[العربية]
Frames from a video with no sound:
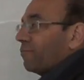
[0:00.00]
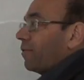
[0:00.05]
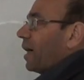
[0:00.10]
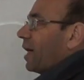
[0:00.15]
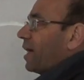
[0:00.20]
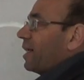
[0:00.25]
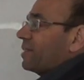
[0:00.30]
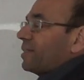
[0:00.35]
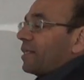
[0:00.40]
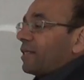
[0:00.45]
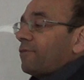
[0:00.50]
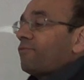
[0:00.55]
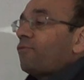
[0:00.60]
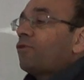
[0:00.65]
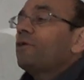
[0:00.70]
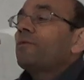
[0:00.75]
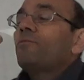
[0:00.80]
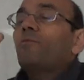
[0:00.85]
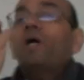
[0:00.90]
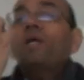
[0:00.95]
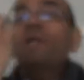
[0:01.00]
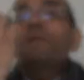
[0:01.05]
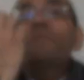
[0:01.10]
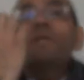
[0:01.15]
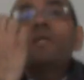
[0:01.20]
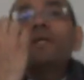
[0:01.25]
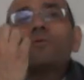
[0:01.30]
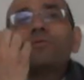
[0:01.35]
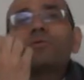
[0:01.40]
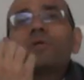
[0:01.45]
اخذت انا فوليوم معين من
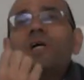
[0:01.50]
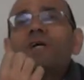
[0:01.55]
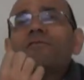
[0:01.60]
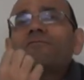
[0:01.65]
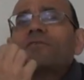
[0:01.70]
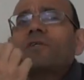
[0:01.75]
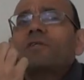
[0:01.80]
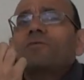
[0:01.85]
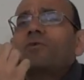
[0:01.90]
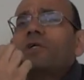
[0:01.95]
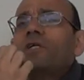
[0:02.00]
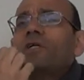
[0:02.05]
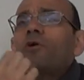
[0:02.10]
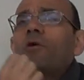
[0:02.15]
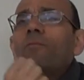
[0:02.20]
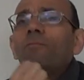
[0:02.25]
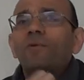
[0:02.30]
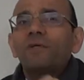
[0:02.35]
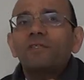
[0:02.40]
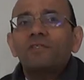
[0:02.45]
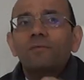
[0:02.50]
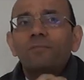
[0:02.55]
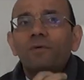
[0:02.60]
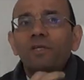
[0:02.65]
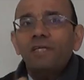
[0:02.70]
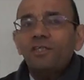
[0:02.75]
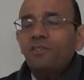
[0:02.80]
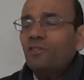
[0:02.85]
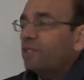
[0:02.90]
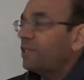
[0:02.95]
الليكود راح افترضه انكمبرسبل
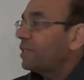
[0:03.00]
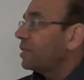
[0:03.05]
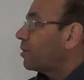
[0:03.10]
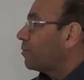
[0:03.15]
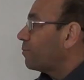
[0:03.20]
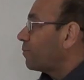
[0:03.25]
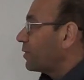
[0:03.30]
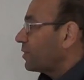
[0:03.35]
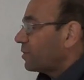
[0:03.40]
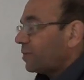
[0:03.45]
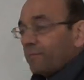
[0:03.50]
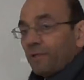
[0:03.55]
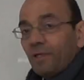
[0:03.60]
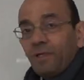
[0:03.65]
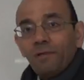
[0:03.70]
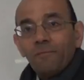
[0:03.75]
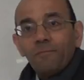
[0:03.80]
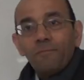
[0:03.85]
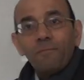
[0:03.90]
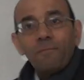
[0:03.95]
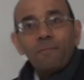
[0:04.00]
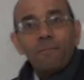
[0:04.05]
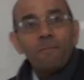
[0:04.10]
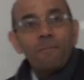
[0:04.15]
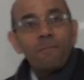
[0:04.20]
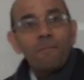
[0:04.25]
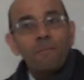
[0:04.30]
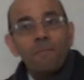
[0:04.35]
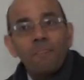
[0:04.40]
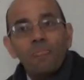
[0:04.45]
ايش يعني انكمبرسبل؟
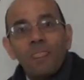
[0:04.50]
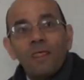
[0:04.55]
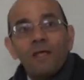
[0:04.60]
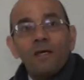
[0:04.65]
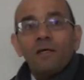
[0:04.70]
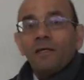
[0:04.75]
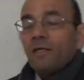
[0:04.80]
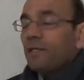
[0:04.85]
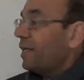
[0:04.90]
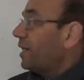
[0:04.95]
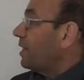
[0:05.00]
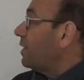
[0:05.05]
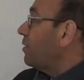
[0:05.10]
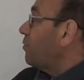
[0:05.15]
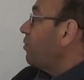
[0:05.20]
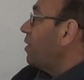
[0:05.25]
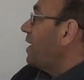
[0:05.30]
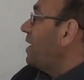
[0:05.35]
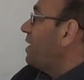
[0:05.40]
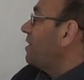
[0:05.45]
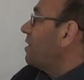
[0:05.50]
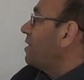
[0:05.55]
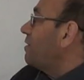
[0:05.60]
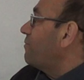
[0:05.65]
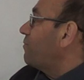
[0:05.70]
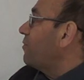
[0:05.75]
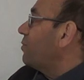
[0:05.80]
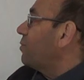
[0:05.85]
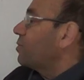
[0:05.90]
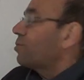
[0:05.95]
يعني انه هذا
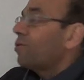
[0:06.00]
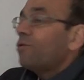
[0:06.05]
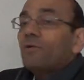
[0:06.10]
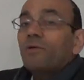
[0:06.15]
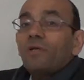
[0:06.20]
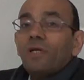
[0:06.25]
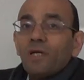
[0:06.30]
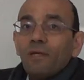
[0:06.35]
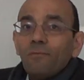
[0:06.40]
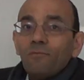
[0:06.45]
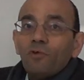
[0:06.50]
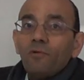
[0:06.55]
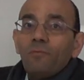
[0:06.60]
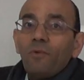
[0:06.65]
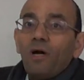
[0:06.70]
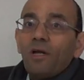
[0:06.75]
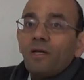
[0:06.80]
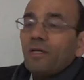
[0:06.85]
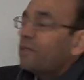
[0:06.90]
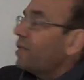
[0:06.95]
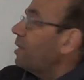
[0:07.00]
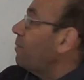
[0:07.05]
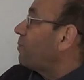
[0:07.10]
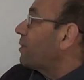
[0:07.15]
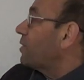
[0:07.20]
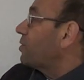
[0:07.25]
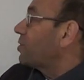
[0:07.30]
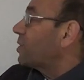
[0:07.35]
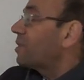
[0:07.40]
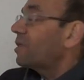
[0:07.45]
الفلويد هون رغم انه معرض
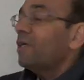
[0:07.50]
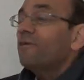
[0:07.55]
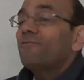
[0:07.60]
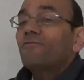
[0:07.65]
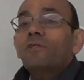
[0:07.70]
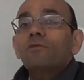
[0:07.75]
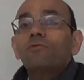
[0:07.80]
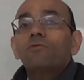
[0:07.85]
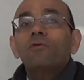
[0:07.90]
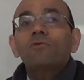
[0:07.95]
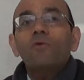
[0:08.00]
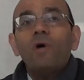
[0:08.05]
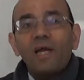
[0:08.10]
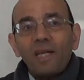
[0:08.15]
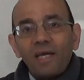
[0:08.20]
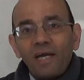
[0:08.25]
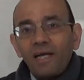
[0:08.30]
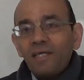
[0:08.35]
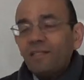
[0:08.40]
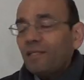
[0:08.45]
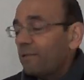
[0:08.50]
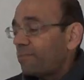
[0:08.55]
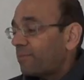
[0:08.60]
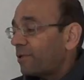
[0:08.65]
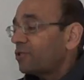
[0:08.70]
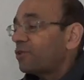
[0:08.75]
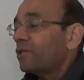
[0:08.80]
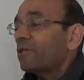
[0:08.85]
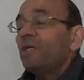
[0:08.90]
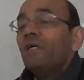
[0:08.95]
لبريشر راح يفترضوا انه على هذا
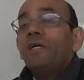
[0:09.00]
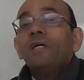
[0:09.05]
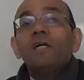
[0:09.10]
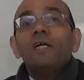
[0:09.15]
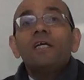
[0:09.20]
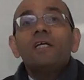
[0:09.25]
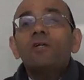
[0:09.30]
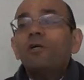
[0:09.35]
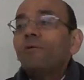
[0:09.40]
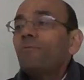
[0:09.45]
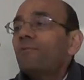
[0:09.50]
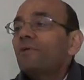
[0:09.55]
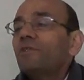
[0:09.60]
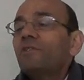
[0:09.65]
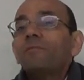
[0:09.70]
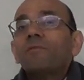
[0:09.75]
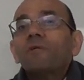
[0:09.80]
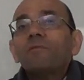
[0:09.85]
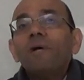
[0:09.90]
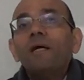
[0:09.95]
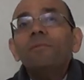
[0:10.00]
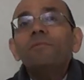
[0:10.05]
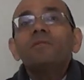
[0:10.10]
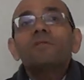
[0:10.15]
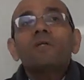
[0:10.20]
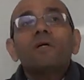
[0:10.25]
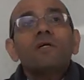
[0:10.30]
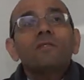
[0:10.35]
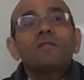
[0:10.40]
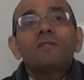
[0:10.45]
البريشر انكمبرسبل ما
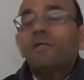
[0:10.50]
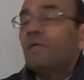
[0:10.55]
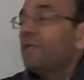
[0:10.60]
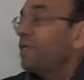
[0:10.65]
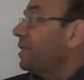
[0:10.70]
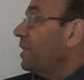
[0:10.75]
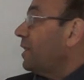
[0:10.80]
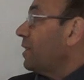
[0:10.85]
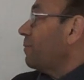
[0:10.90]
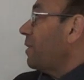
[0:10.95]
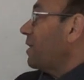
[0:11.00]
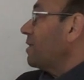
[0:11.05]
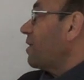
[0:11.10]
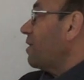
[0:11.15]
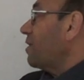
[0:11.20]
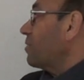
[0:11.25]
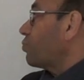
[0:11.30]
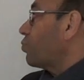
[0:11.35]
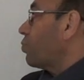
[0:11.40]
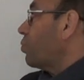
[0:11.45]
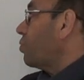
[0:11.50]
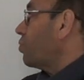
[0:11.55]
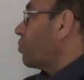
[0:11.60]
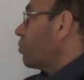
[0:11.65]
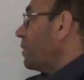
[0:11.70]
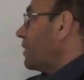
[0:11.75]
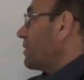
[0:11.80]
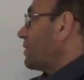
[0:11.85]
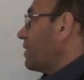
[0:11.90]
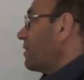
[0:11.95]
بنضغط يعني ما ضغطته هون
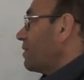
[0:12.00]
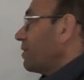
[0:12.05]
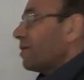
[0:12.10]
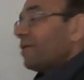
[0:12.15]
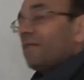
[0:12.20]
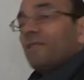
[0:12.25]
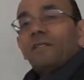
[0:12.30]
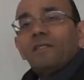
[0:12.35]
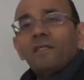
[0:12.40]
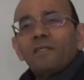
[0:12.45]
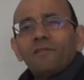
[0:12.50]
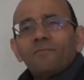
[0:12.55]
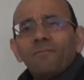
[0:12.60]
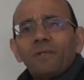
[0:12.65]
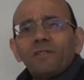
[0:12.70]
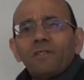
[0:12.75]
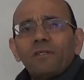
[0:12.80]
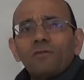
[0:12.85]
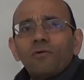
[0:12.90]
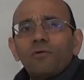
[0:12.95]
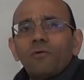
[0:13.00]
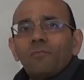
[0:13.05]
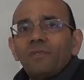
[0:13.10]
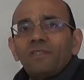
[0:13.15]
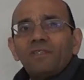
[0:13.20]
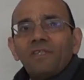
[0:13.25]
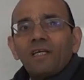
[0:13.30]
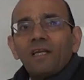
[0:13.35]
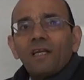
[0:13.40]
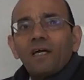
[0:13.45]
وبعدين اتمدد هون مش
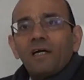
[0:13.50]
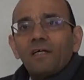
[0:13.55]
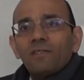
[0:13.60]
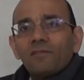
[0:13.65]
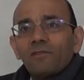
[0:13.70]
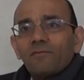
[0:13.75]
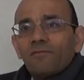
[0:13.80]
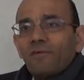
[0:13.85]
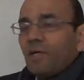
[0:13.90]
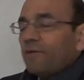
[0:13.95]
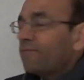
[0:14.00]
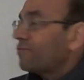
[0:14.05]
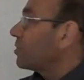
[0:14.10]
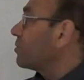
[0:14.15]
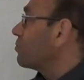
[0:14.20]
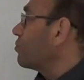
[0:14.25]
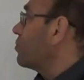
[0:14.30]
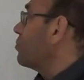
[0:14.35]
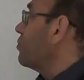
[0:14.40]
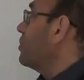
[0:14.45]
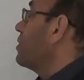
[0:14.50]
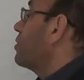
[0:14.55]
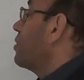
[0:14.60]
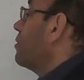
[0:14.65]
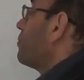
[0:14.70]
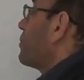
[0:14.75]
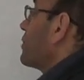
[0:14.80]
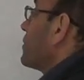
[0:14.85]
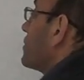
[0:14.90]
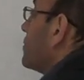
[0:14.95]
زي الغاز فراح افترضوا انه
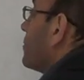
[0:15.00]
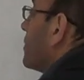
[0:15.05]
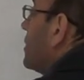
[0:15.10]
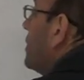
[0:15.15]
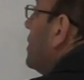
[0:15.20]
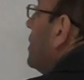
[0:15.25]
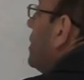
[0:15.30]
انكمبرسبل